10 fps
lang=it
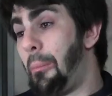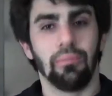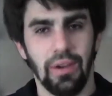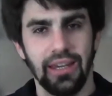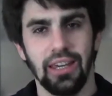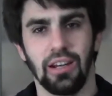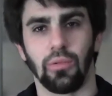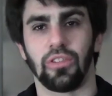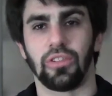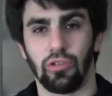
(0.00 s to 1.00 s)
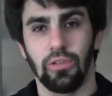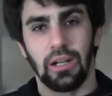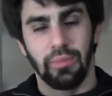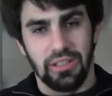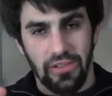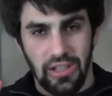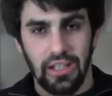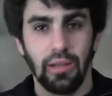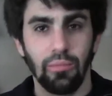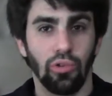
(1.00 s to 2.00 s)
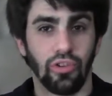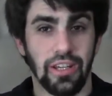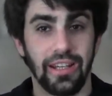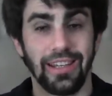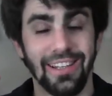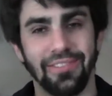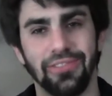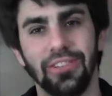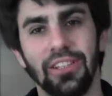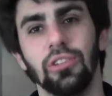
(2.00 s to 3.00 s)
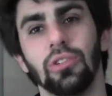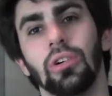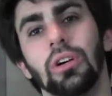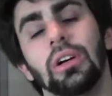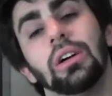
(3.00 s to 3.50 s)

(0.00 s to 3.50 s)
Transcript: Ma chi era questa Giovanna Battista Nemus che il figlio